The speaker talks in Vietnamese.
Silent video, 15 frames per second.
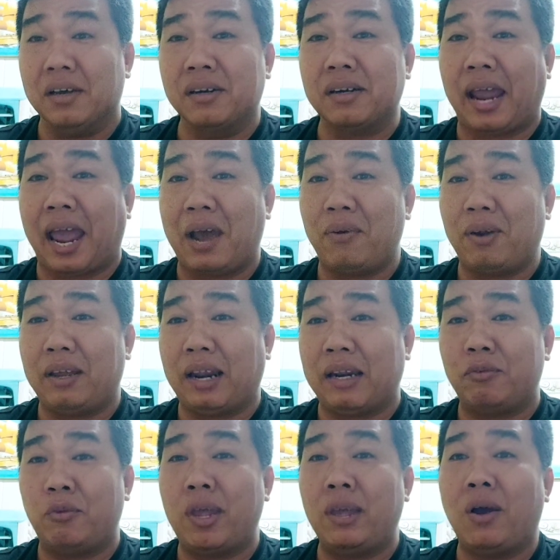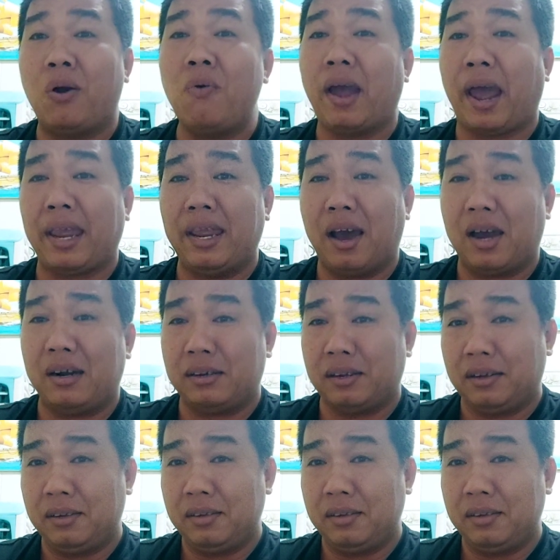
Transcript: ngược ngạo lại anh em nghiên cứu hay hơn nữa